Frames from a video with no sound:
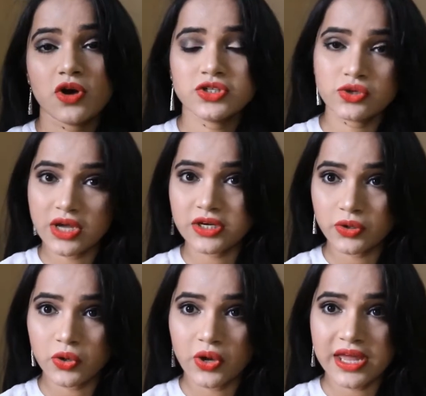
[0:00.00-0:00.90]
box you
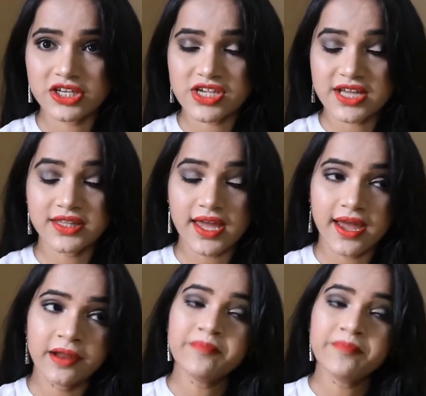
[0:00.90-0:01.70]
can go and check there.